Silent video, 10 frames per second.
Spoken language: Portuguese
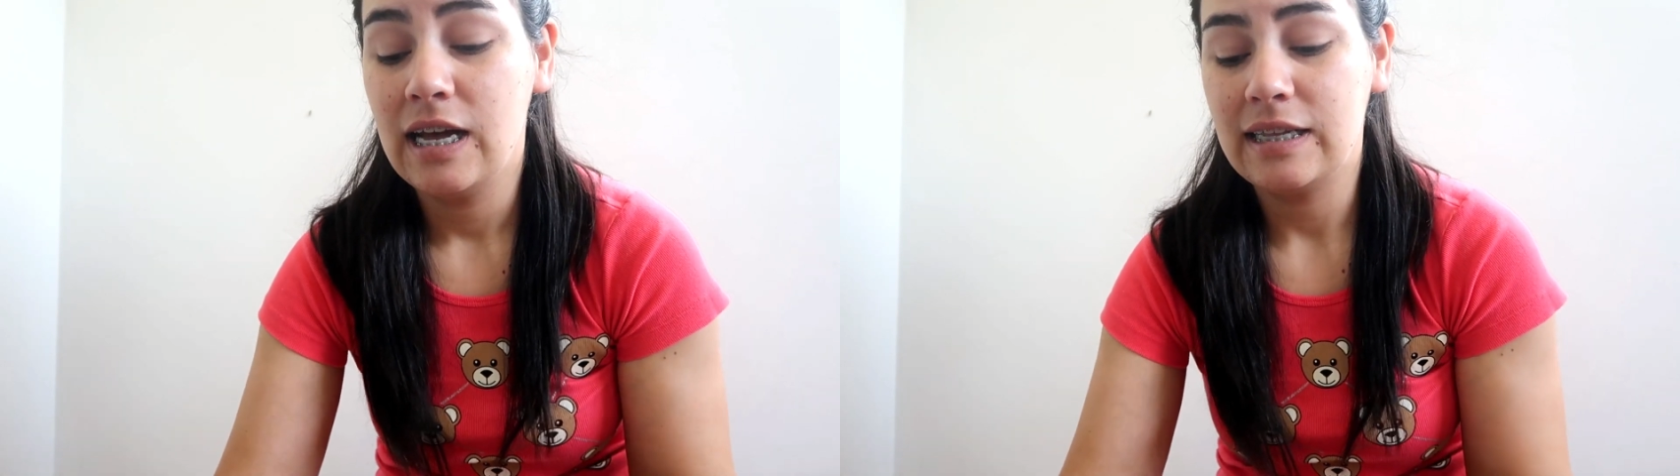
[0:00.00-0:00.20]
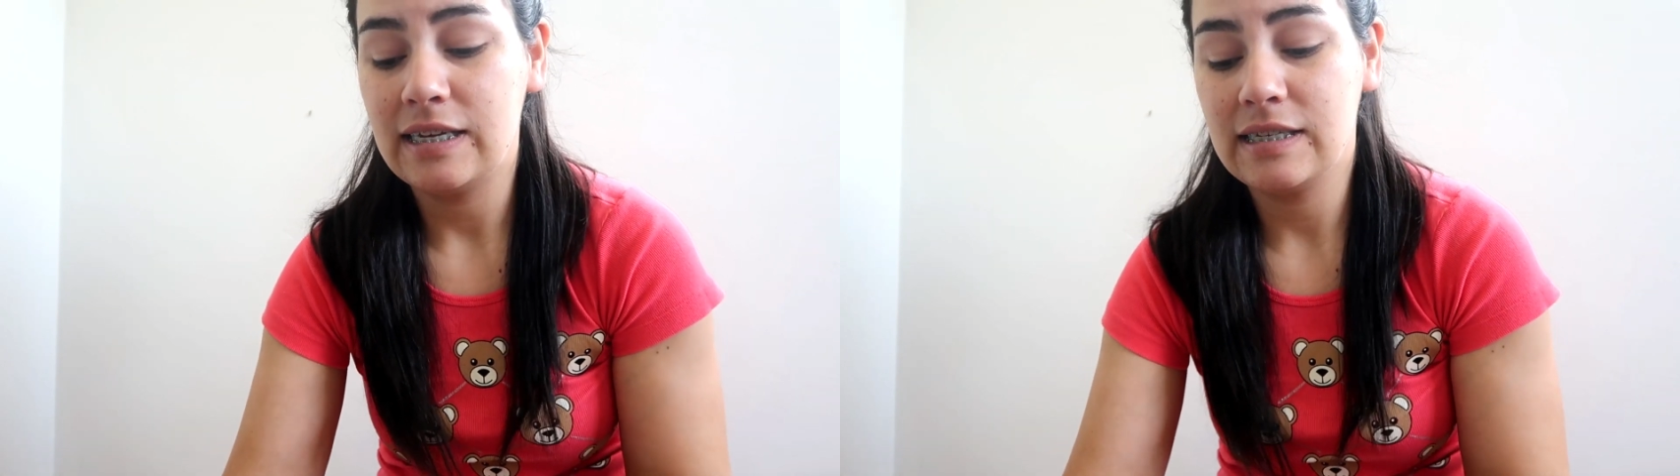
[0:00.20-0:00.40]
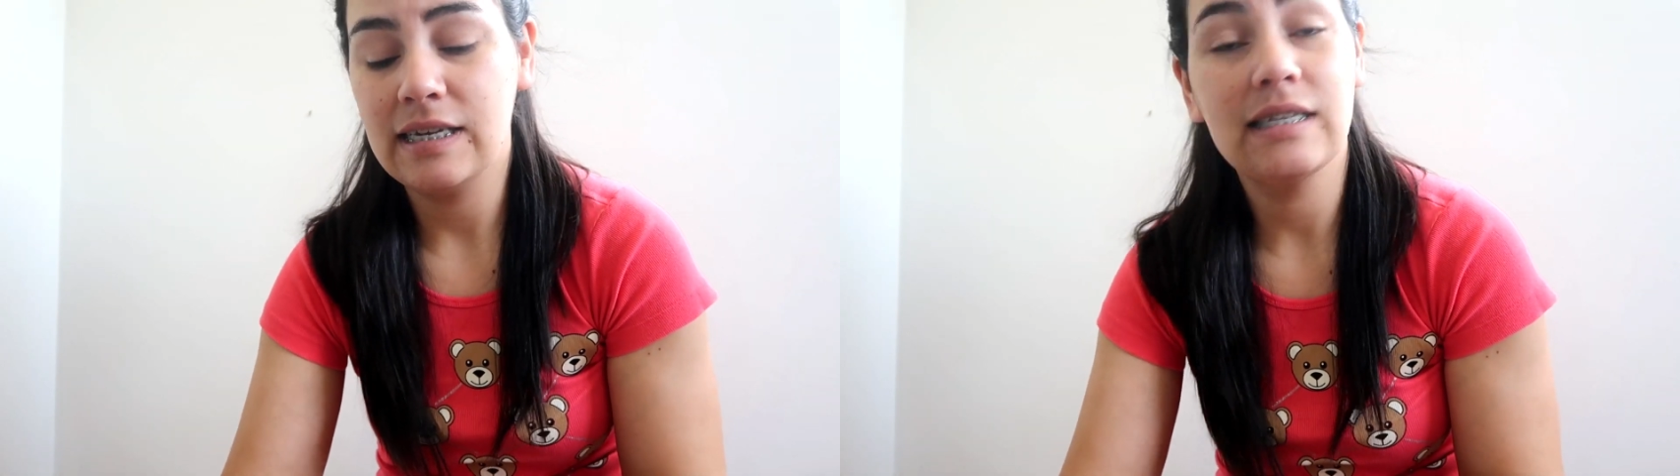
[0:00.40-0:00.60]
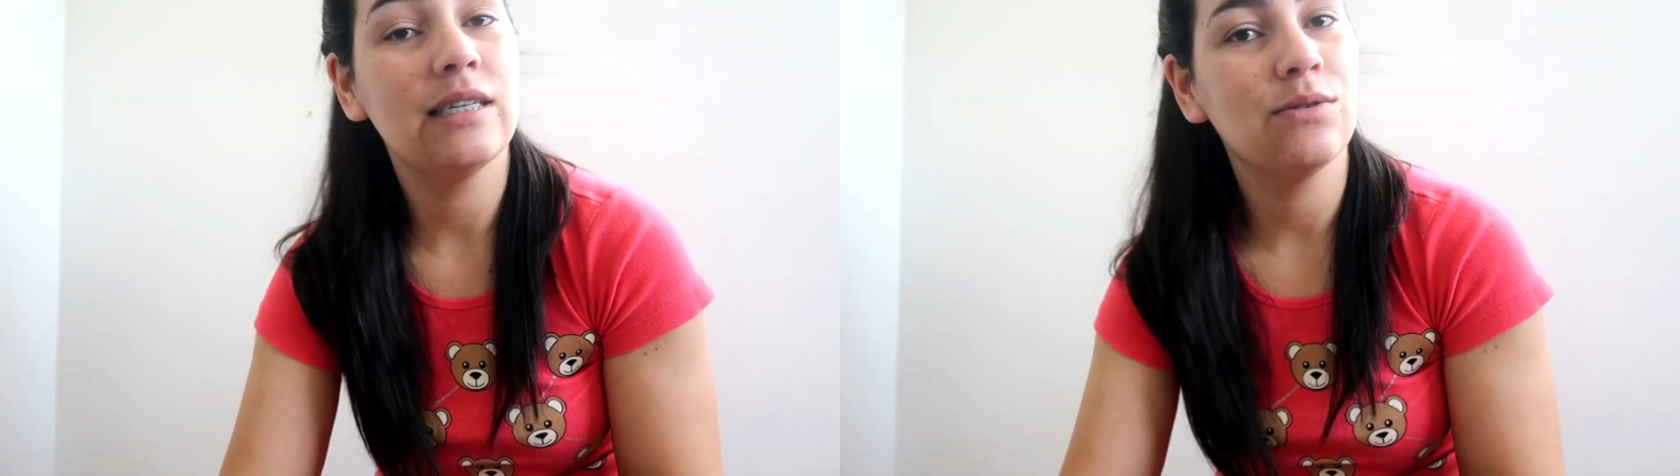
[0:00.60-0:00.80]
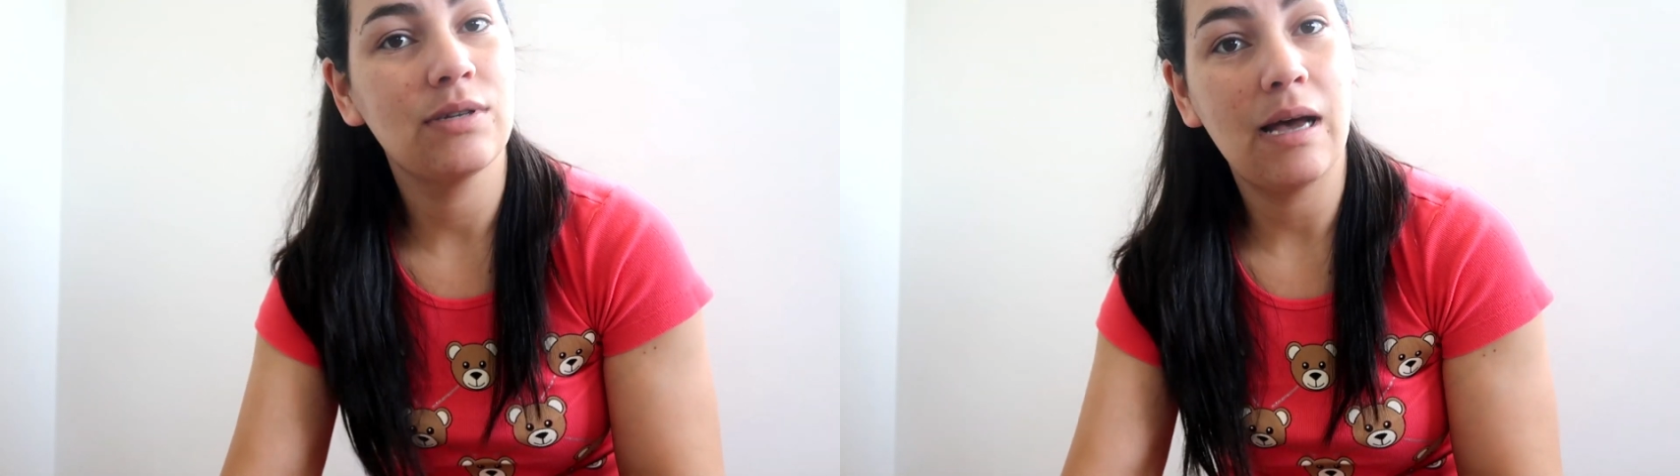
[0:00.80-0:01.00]
Na
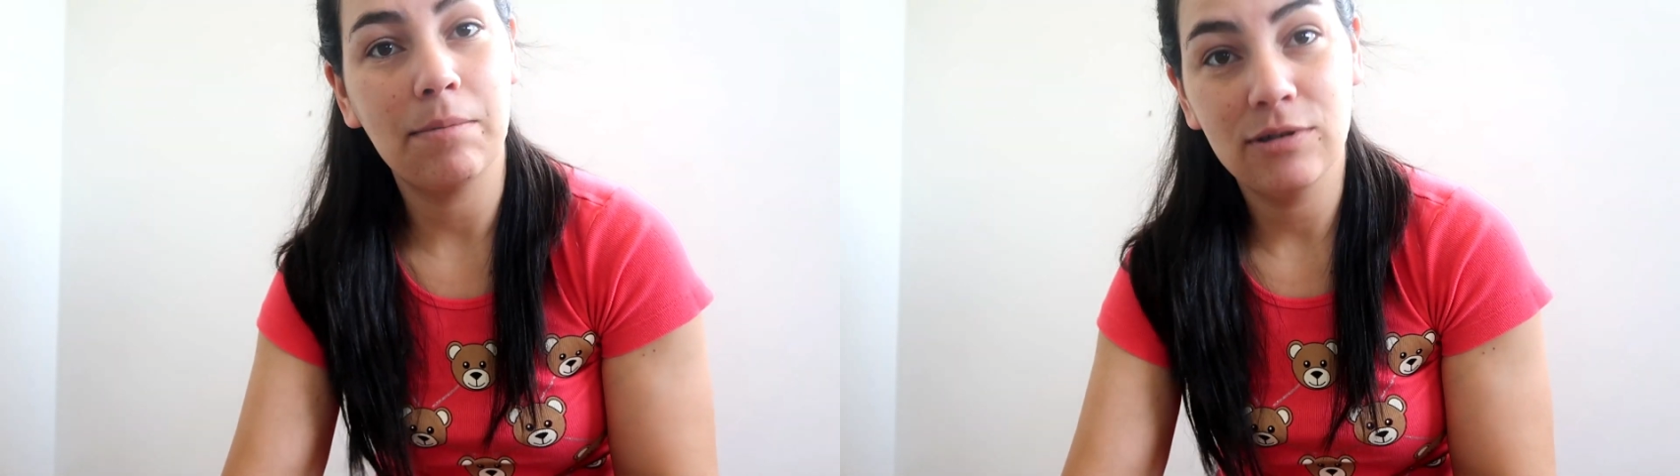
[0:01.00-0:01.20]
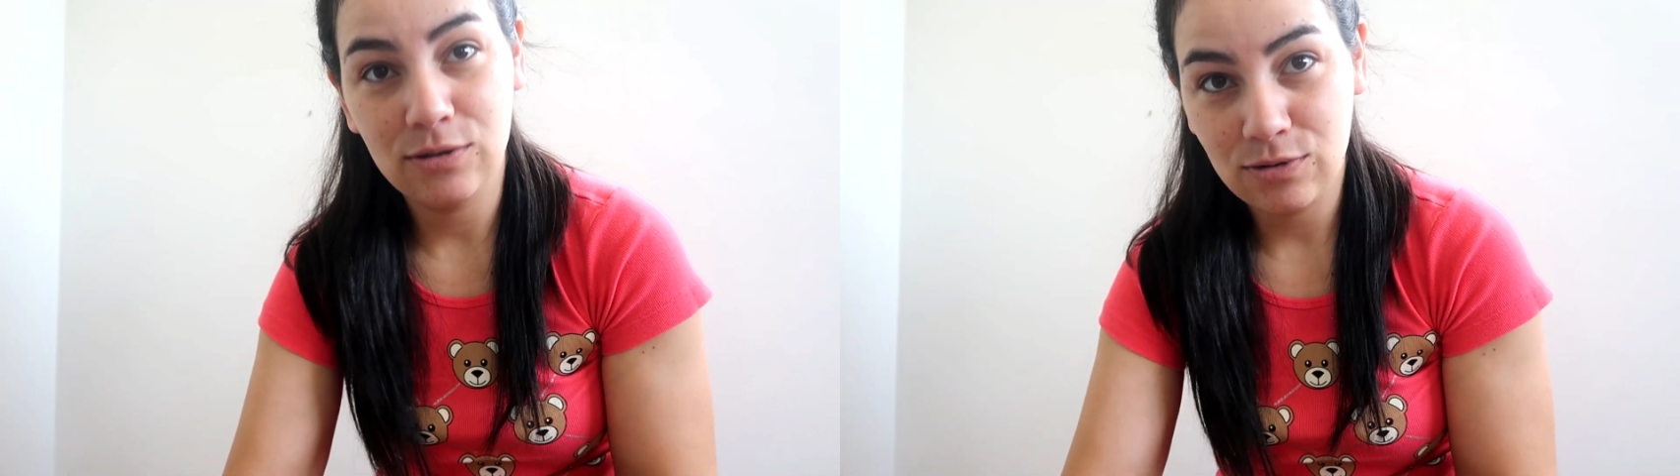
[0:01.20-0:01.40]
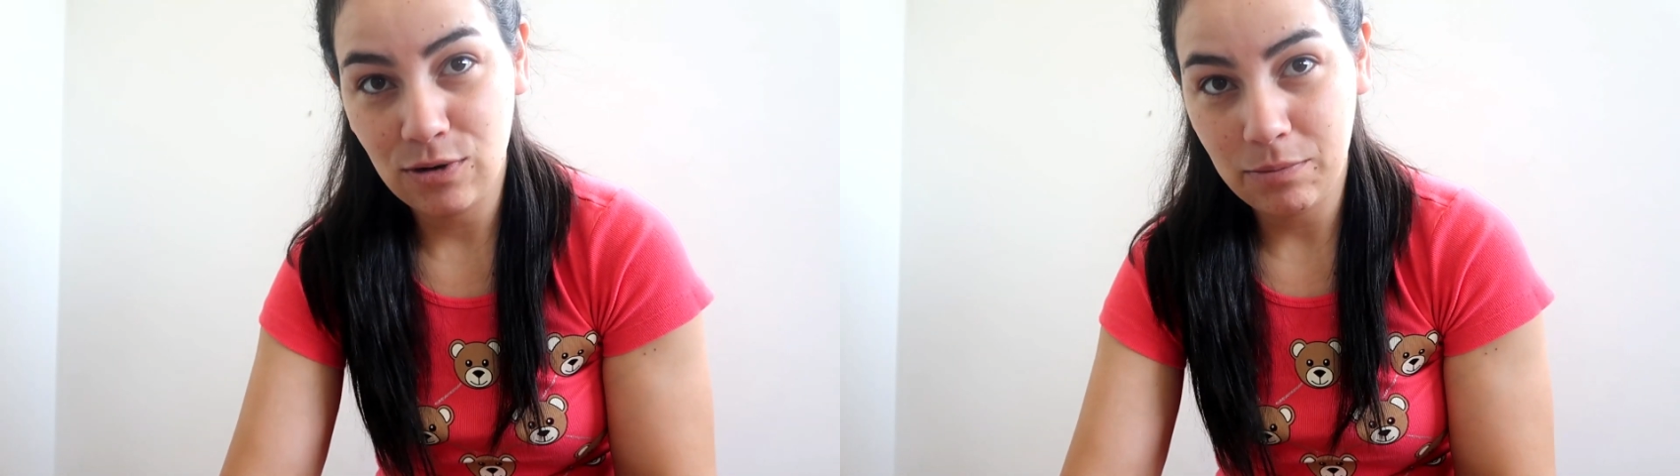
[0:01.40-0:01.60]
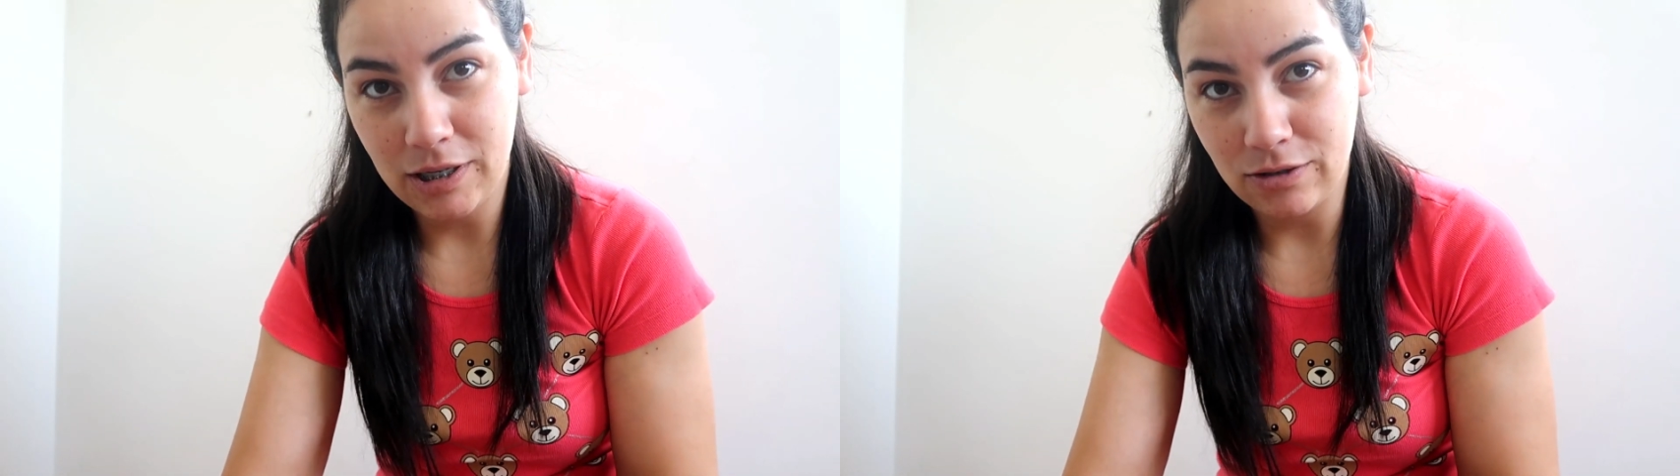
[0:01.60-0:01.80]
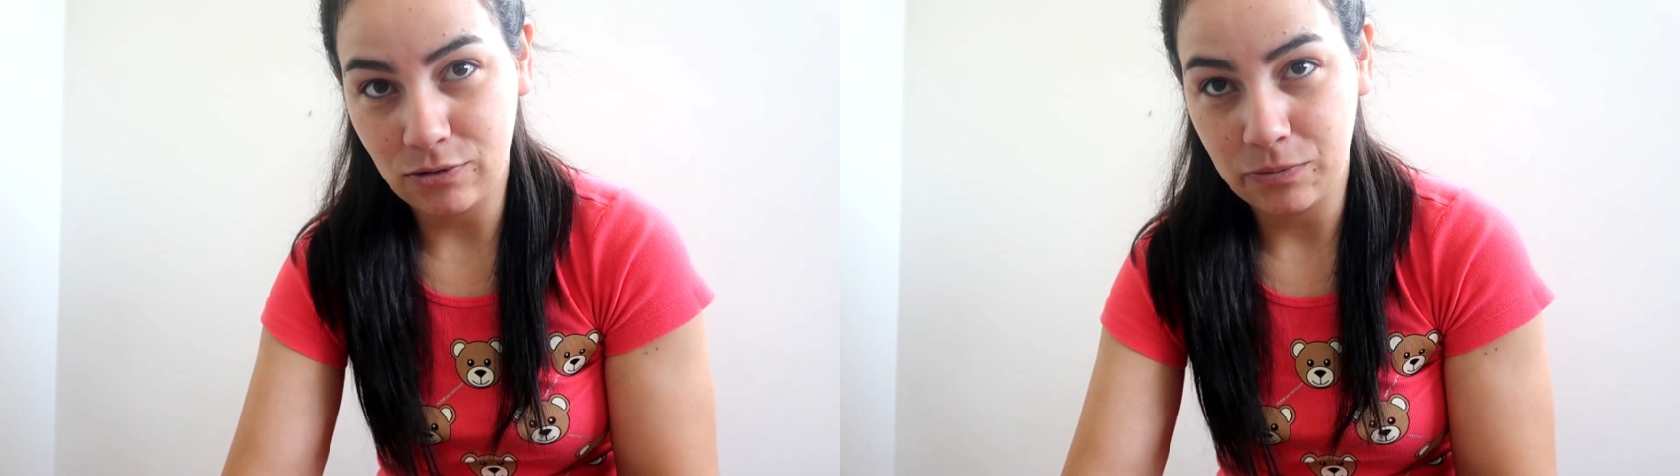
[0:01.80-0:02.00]
sexta, no sábado e no
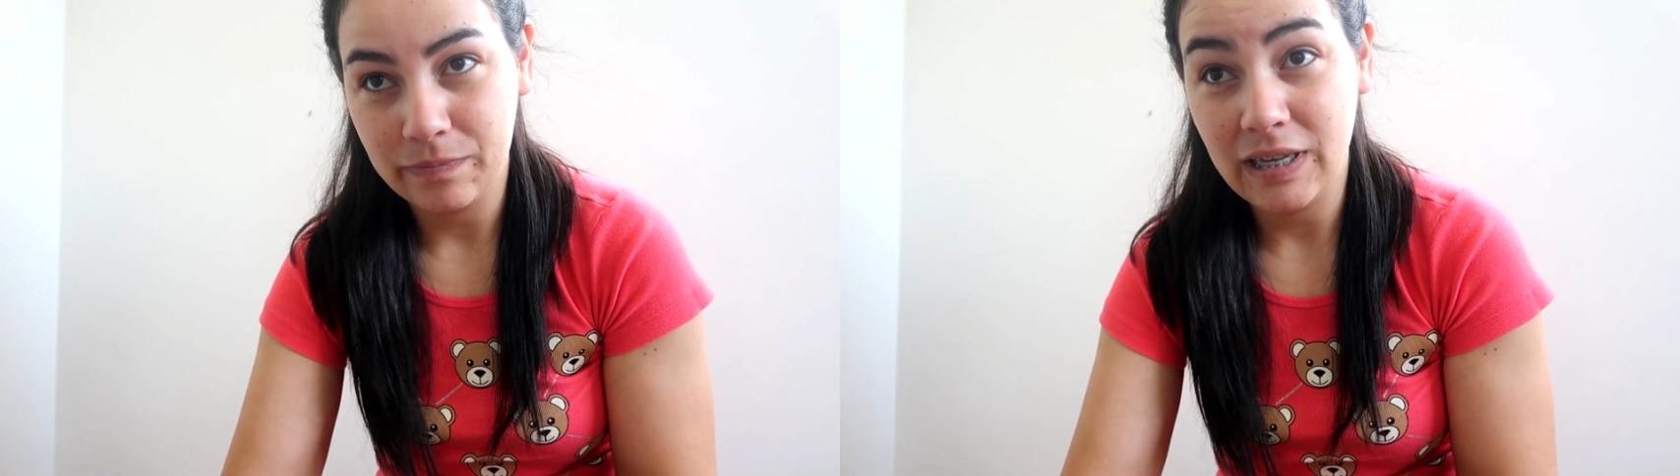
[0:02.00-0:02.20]
domingo.